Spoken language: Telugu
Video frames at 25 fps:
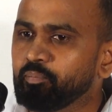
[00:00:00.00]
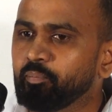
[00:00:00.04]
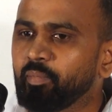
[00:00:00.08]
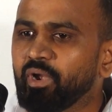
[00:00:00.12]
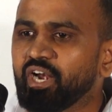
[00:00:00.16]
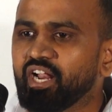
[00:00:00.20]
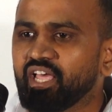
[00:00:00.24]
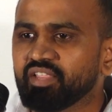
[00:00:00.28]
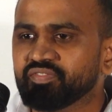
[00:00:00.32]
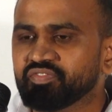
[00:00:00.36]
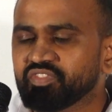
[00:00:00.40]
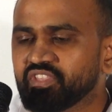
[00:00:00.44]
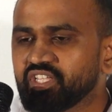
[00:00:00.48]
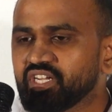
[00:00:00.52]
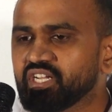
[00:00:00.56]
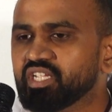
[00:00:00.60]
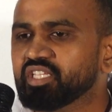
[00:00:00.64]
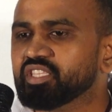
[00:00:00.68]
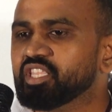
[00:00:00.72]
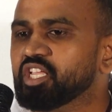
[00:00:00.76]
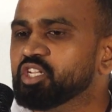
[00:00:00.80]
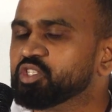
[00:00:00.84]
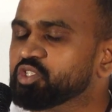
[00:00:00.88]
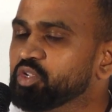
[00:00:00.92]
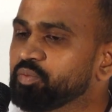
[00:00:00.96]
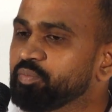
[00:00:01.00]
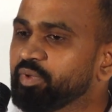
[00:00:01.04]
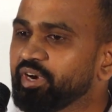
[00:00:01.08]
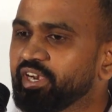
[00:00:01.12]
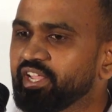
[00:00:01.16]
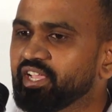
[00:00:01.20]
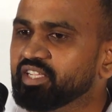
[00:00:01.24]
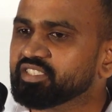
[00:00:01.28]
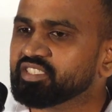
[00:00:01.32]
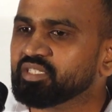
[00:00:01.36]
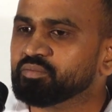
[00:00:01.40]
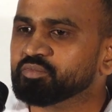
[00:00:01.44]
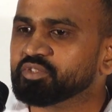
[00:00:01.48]
మన అందరికీ తెలుసు
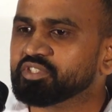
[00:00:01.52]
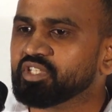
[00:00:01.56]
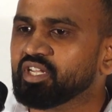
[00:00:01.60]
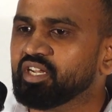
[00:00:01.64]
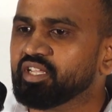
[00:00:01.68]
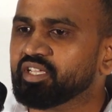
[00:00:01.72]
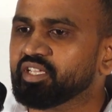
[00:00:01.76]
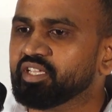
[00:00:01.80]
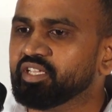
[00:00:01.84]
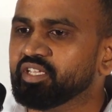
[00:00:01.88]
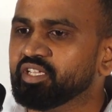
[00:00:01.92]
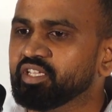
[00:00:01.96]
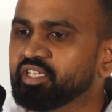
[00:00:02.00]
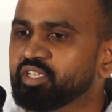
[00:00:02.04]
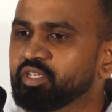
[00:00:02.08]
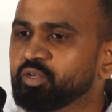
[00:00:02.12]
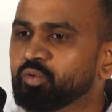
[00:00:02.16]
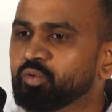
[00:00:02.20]
మీడియా సంస్థలకి